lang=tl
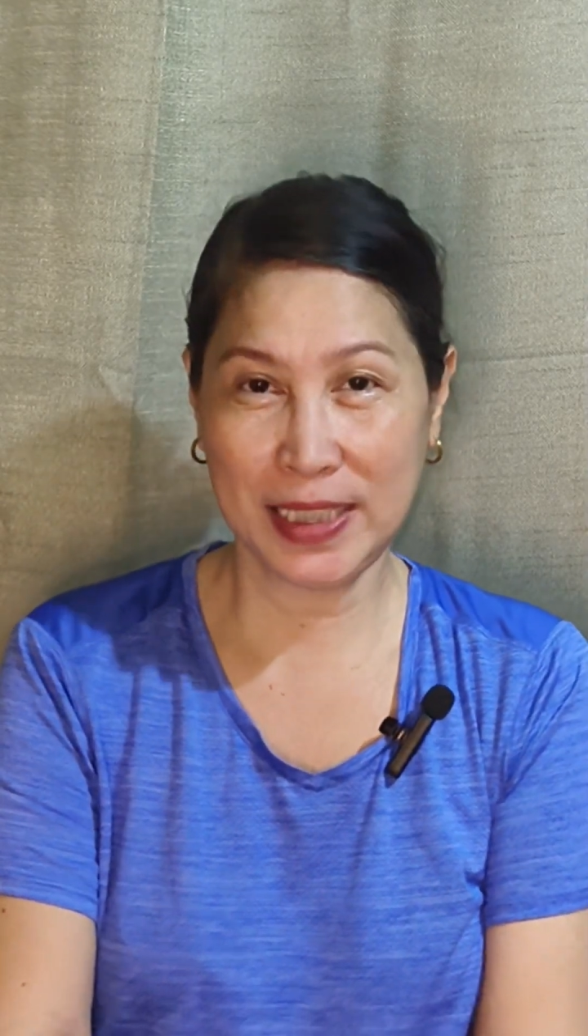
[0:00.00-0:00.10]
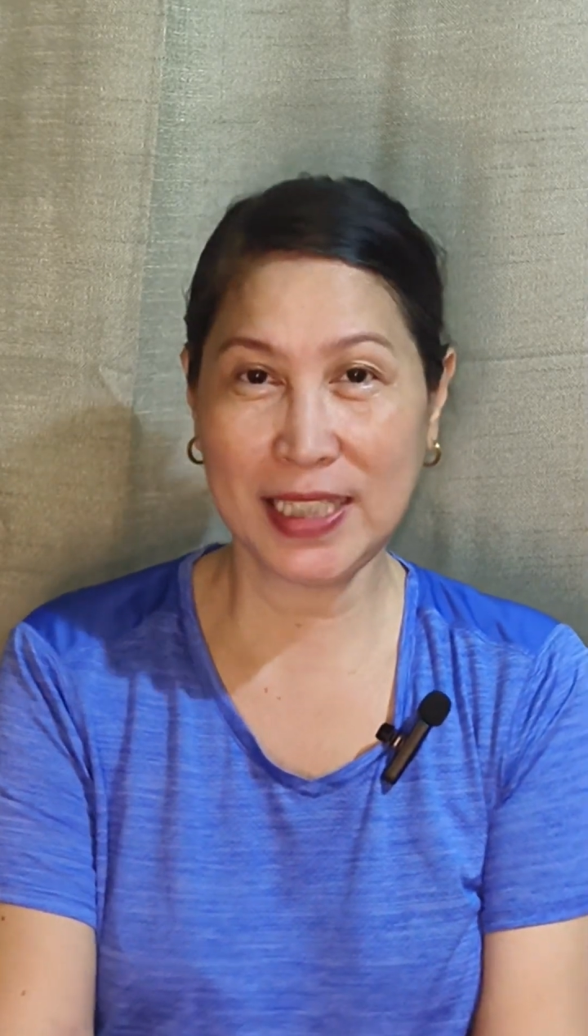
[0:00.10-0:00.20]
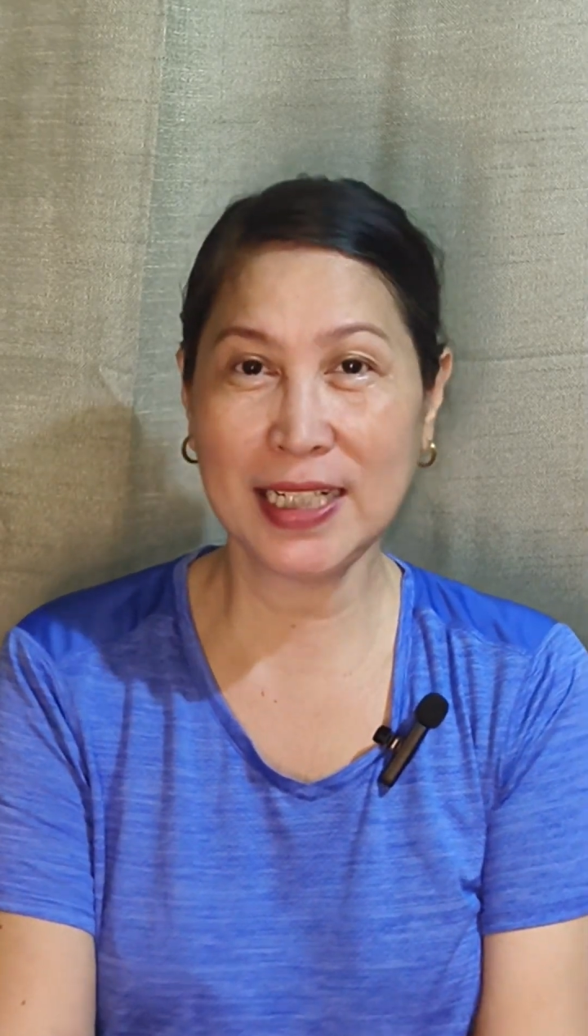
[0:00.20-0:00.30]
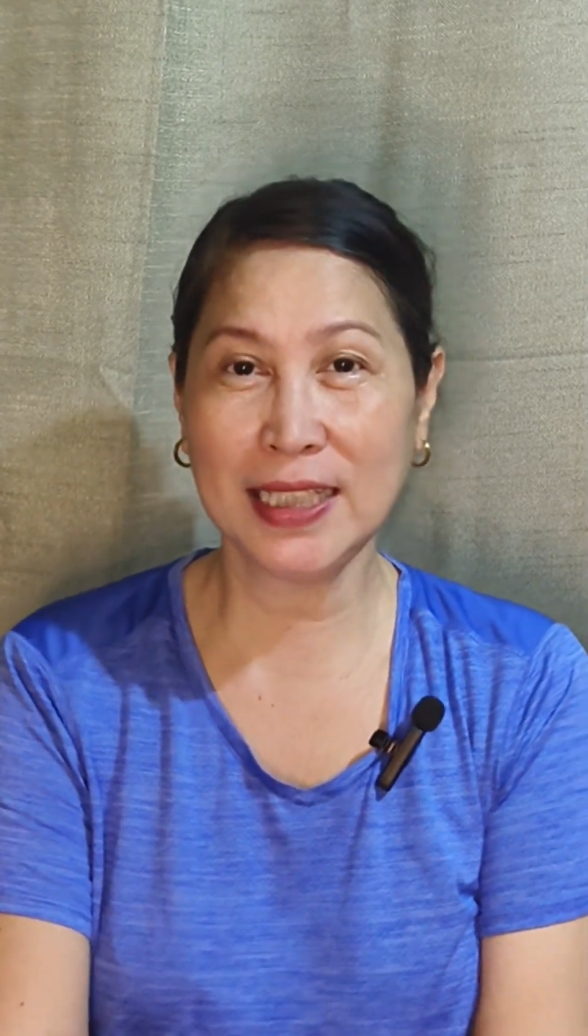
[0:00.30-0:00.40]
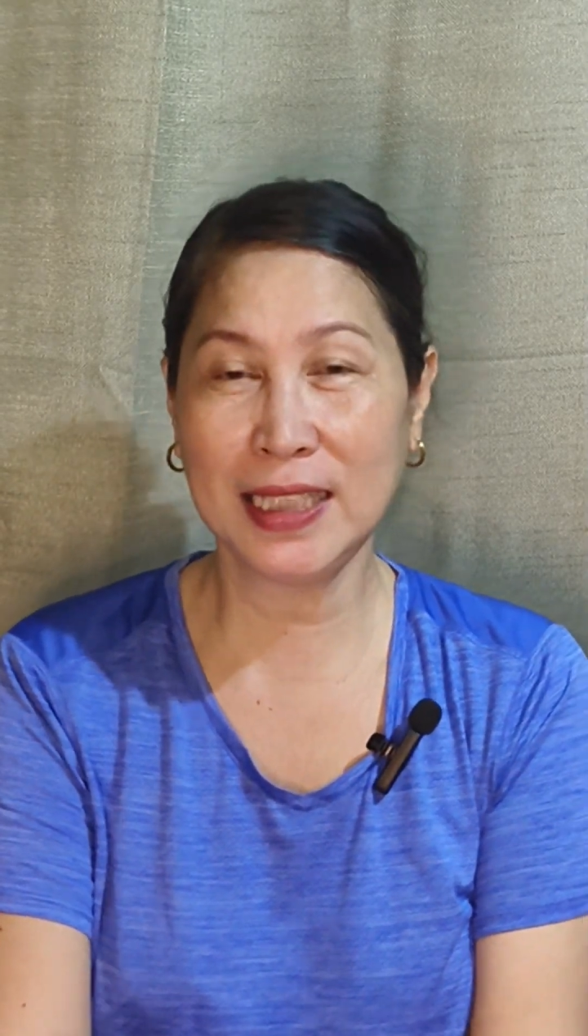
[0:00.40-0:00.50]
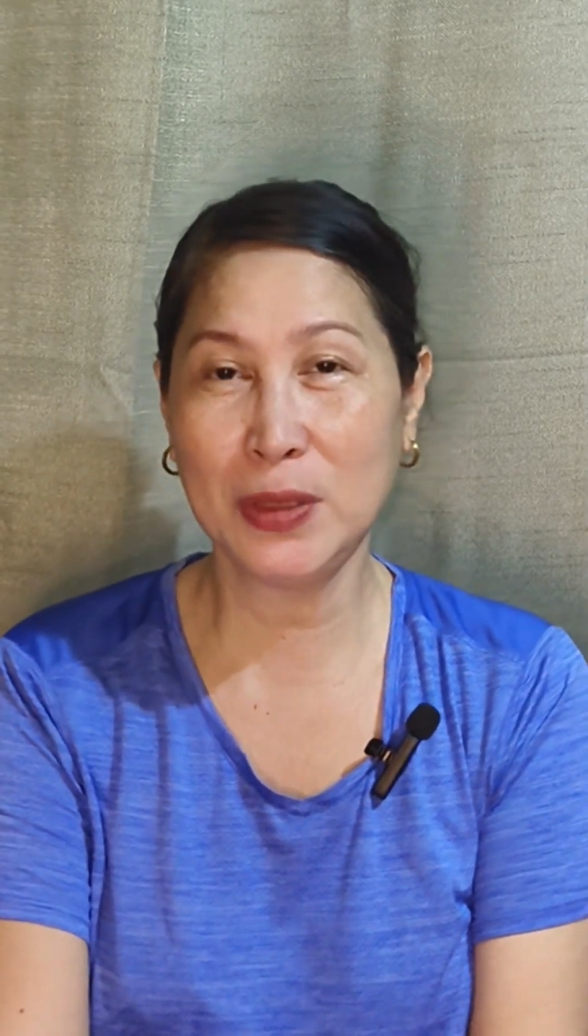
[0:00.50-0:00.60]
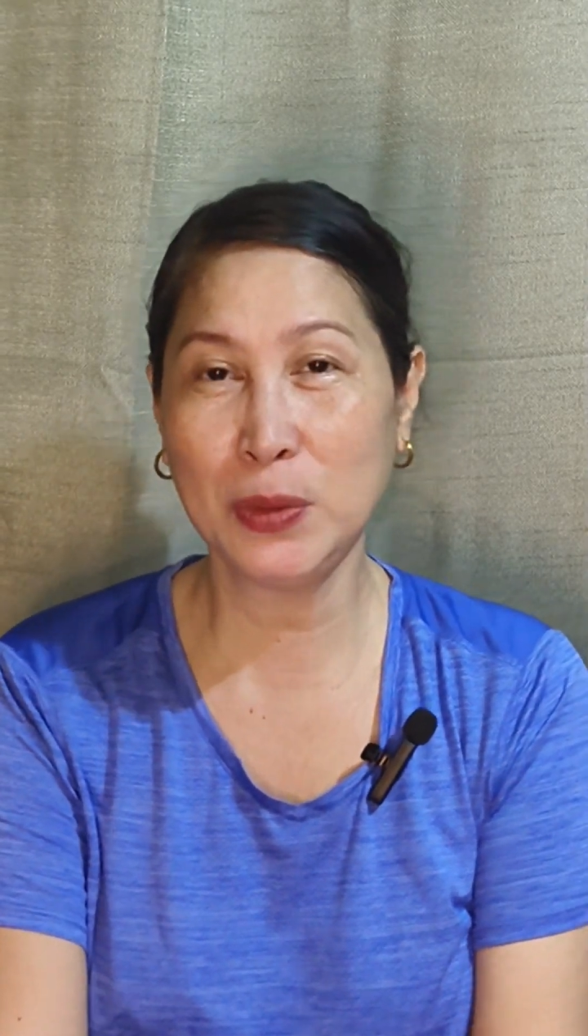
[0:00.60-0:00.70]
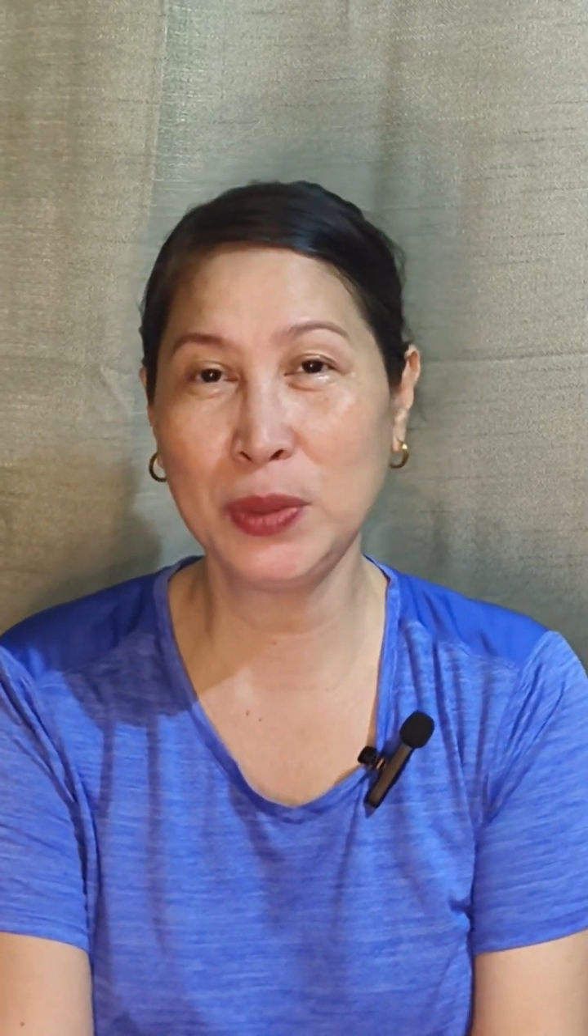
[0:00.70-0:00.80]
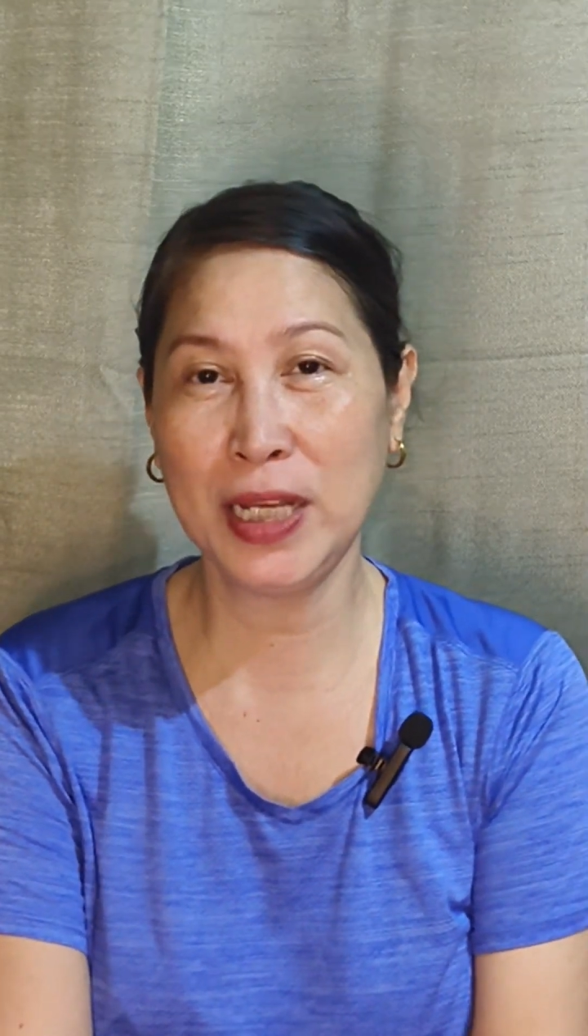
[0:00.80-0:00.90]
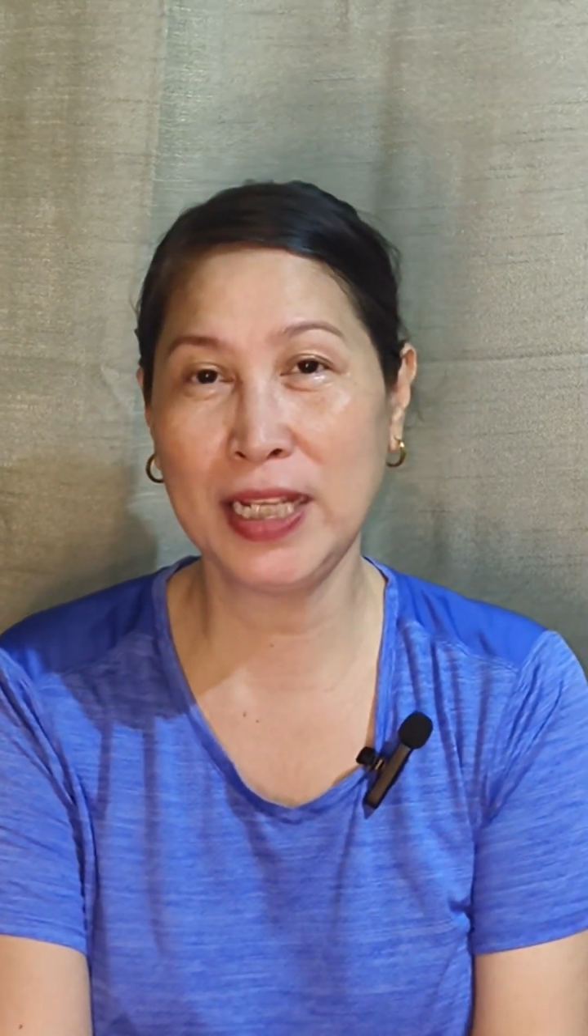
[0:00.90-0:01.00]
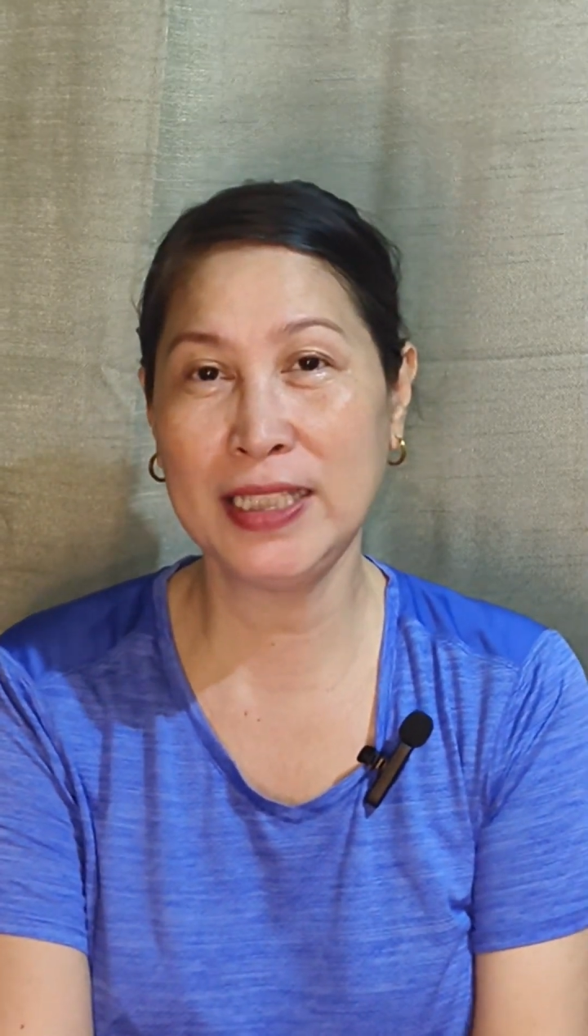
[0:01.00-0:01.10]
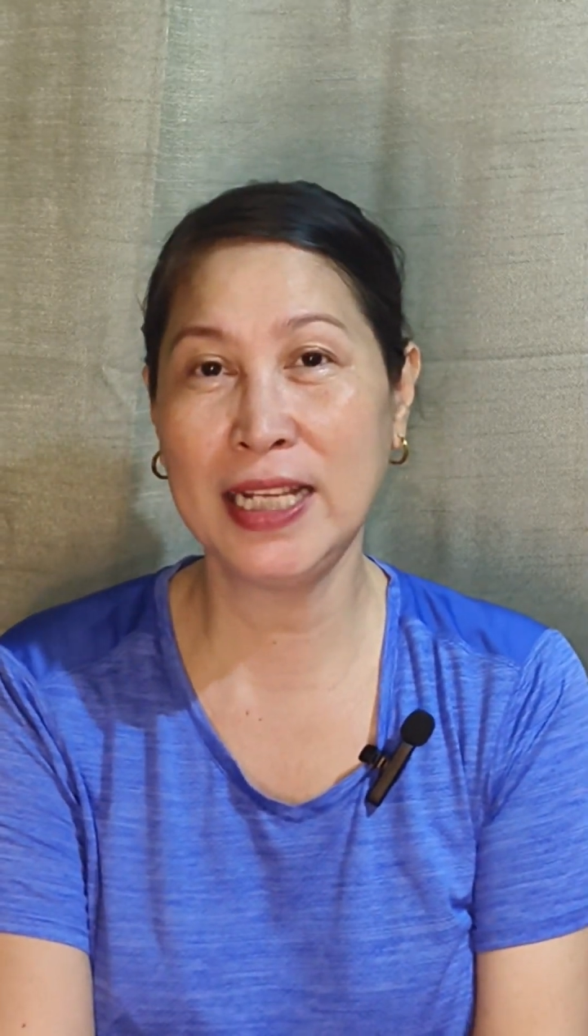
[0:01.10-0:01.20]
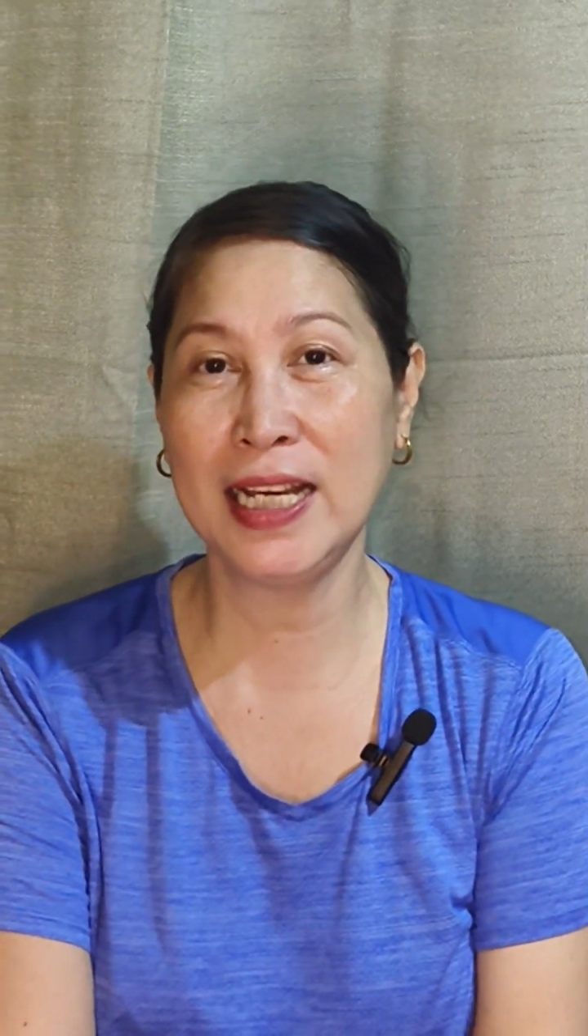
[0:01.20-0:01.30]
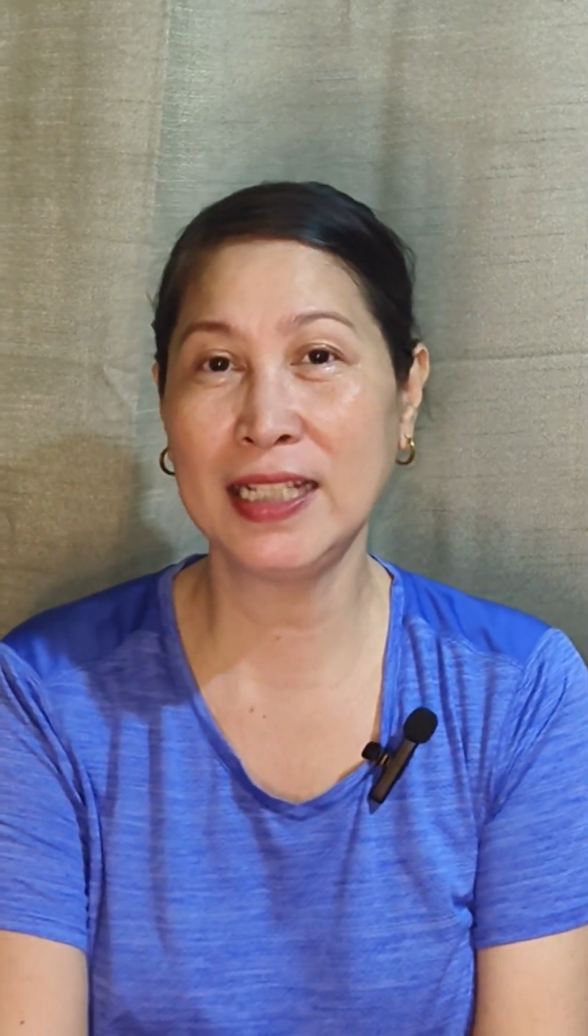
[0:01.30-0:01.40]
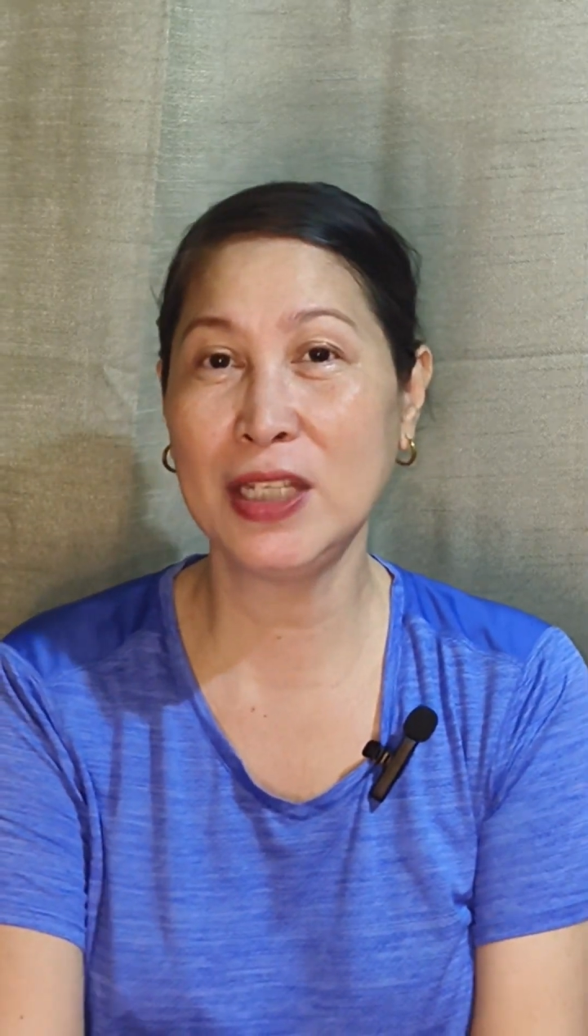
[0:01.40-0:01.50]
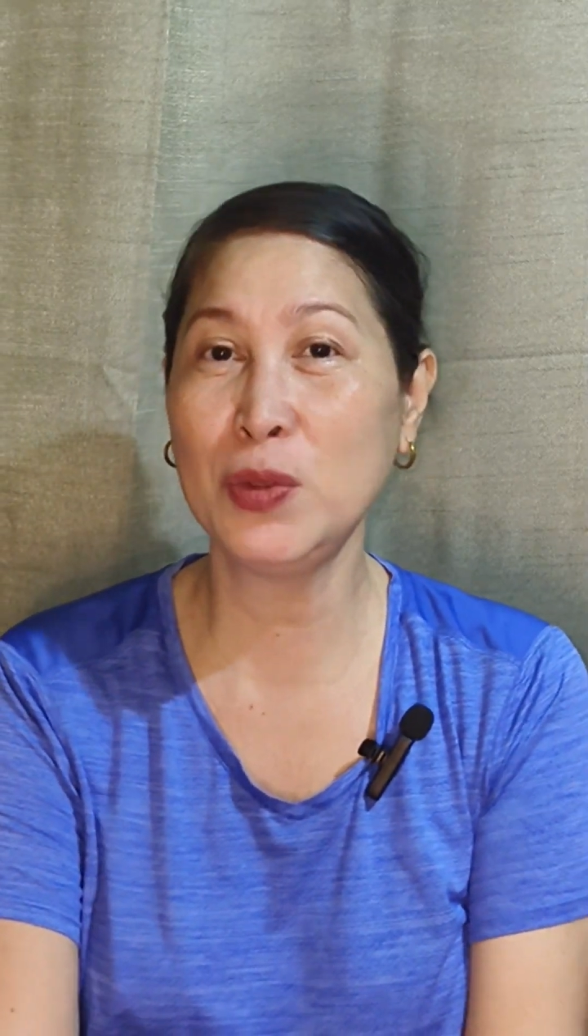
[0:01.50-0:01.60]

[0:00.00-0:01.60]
isang katanungan na